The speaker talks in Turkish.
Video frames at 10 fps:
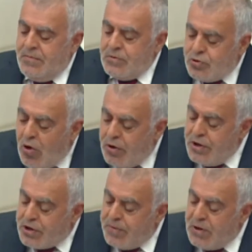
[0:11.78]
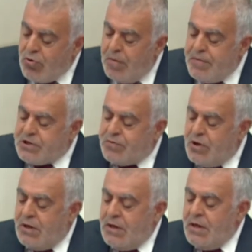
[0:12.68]
Son 2015
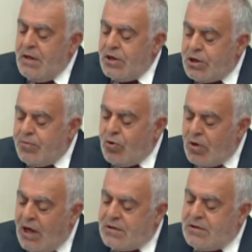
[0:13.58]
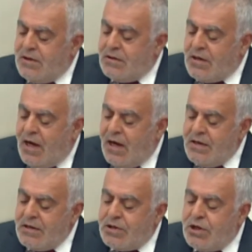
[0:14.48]
ve 2016 yılında